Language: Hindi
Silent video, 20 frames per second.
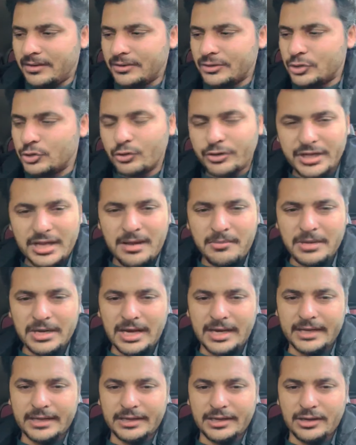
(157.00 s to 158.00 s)
छुट्टियां
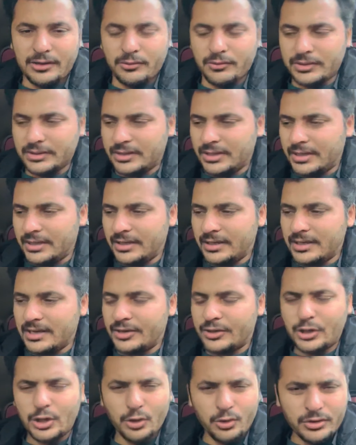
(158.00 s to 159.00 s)
मनाने गए हुए थे
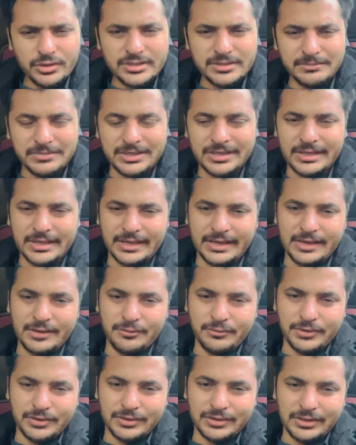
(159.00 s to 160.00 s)
या टूरिज़्म के लिए गए
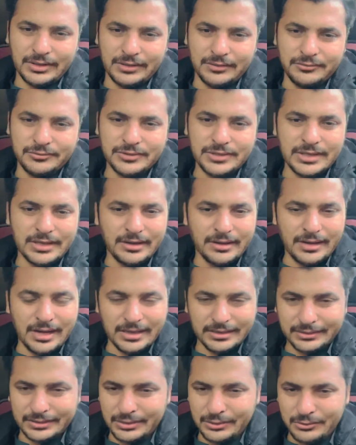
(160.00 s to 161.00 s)
हुए थे उनकी
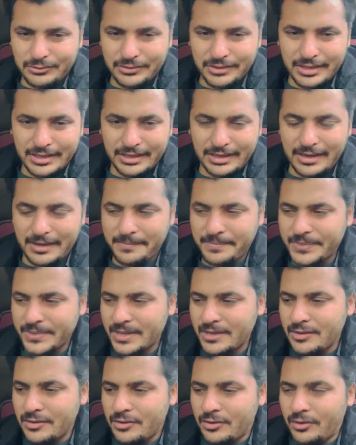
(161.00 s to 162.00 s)
हलाकतें हो गई हैं
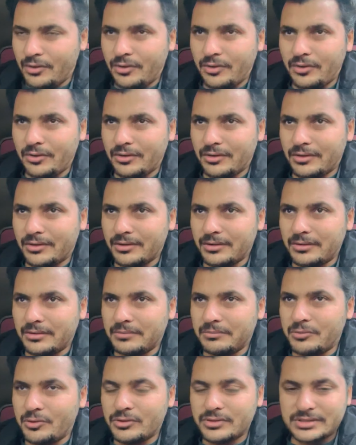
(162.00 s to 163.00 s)
और
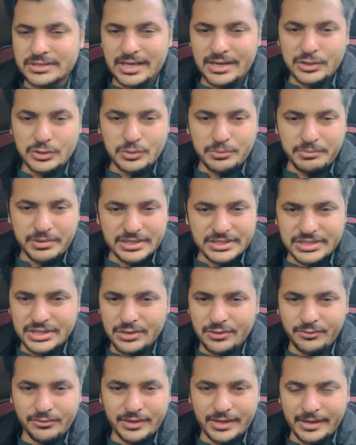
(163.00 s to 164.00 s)
बहुत सारे जो
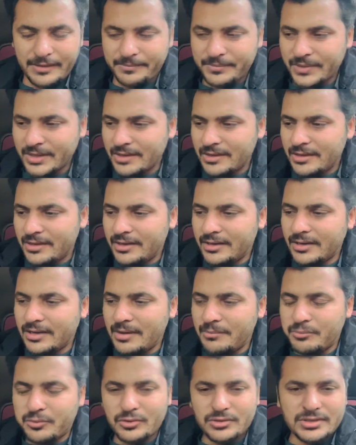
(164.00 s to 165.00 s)
फंसे हुए हैं
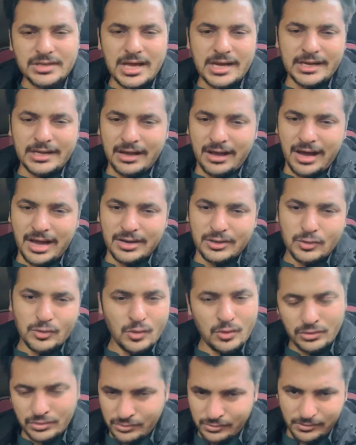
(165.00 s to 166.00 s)
इनका पुरसान हाल
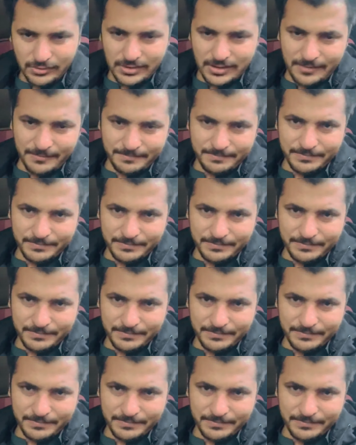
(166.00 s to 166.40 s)
कौन होगा